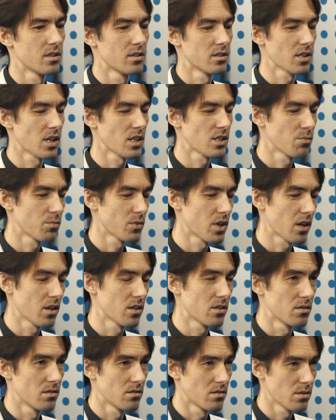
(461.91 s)
скажем
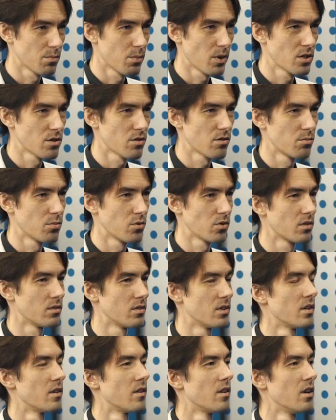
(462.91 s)
так, с большой буквы.